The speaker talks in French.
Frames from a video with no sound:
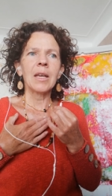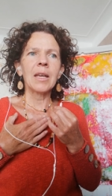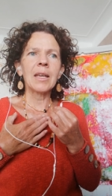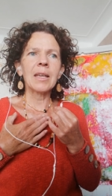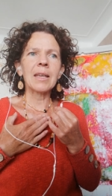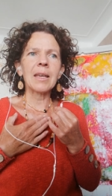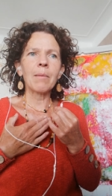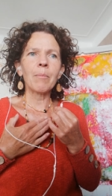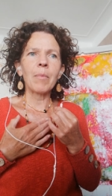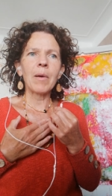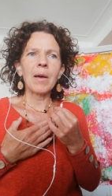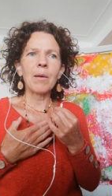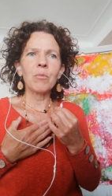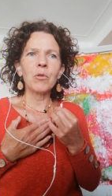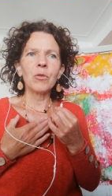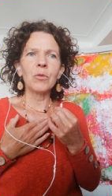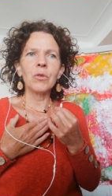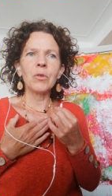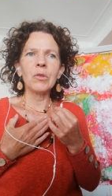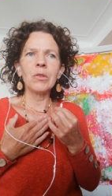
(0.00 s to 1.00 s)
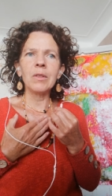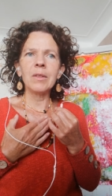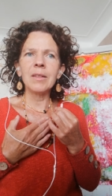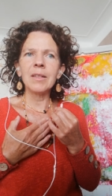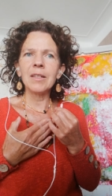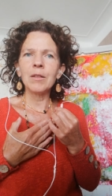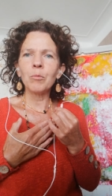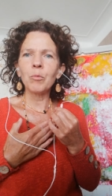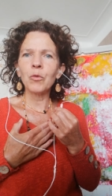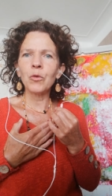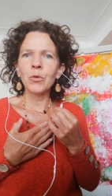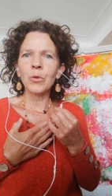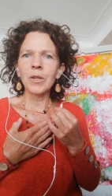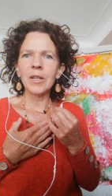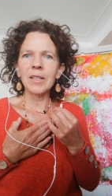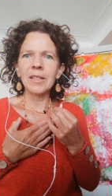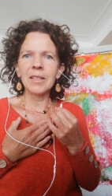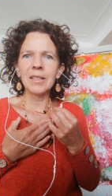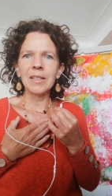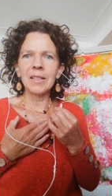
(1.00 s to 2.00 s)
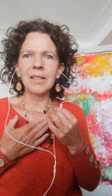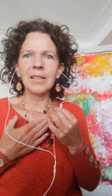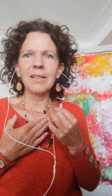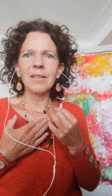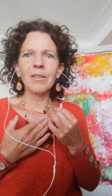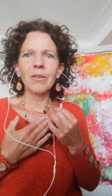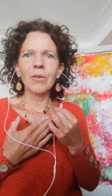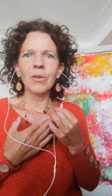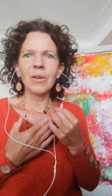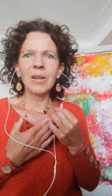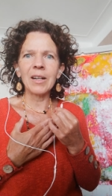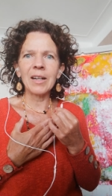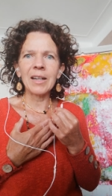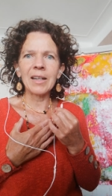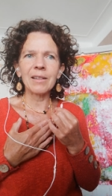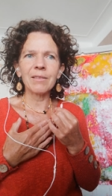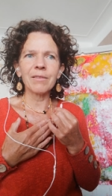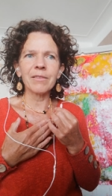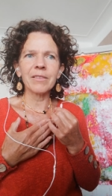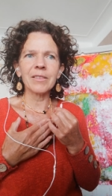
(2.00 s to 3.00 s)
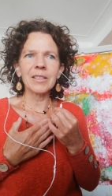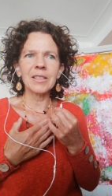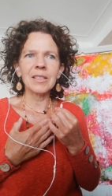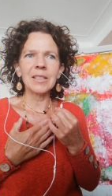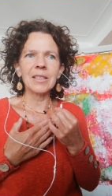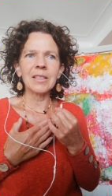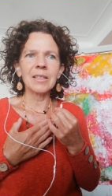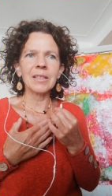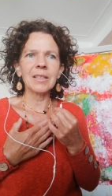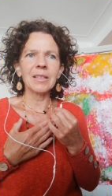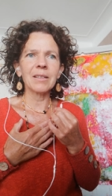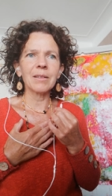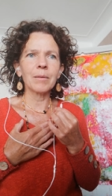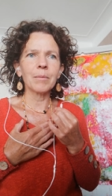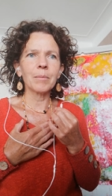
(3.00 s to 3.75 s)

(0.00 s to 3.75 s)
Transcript: est capable de déployer dans la vie.